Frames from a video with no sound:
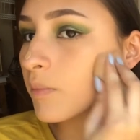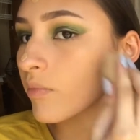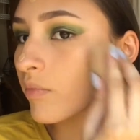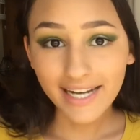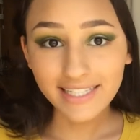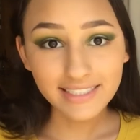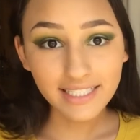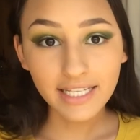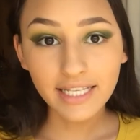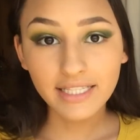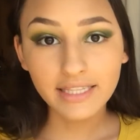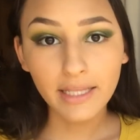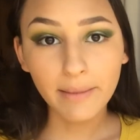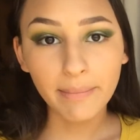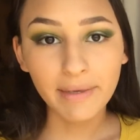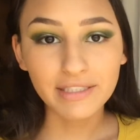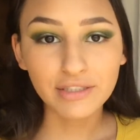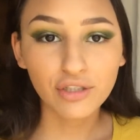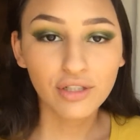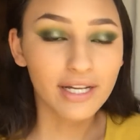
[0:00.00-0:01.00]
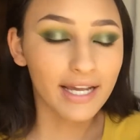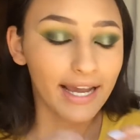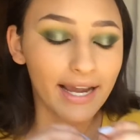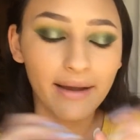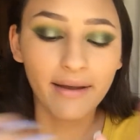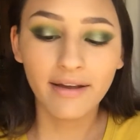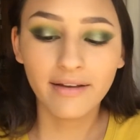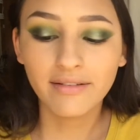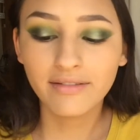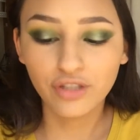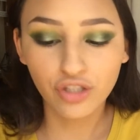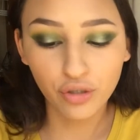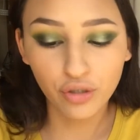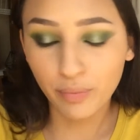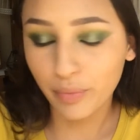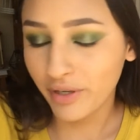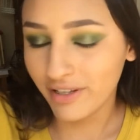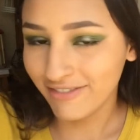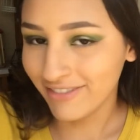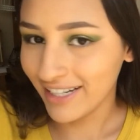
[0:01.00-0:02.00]
El siguiente paso que no
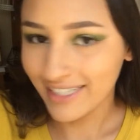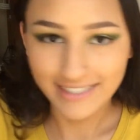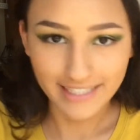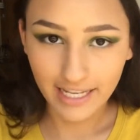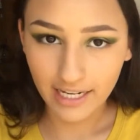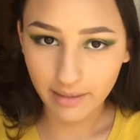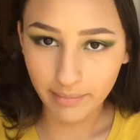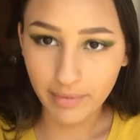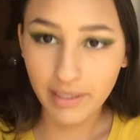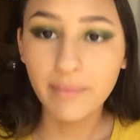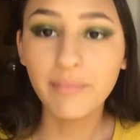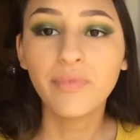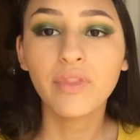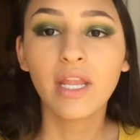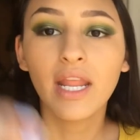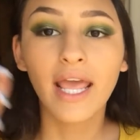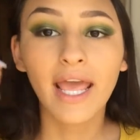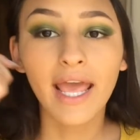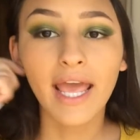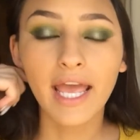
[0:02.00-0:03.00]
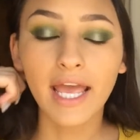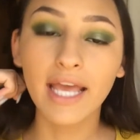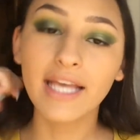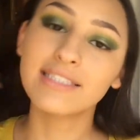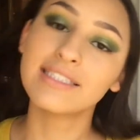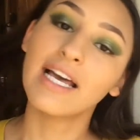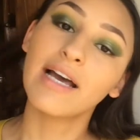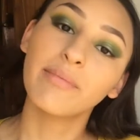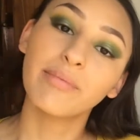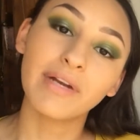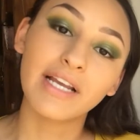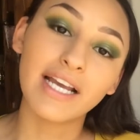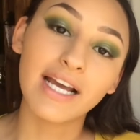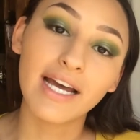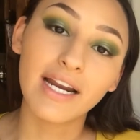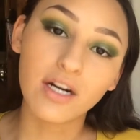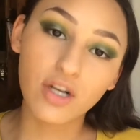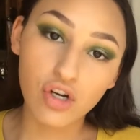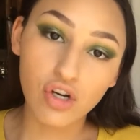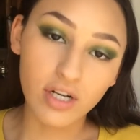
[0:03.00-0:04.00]
puede faltarme es
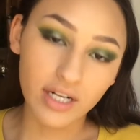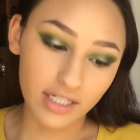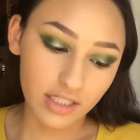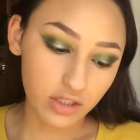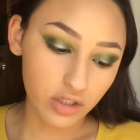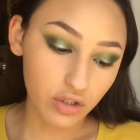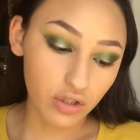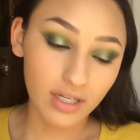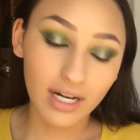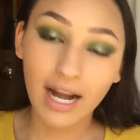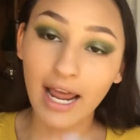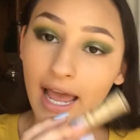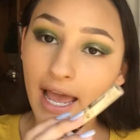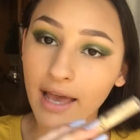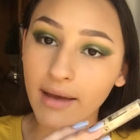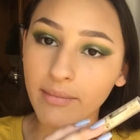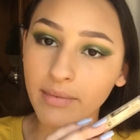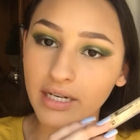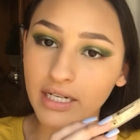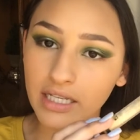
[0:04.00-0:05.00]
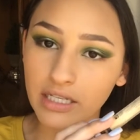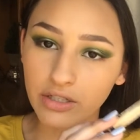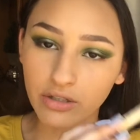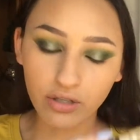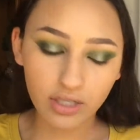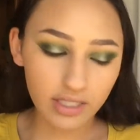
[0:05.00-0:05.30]
aplicar corrector amarillo.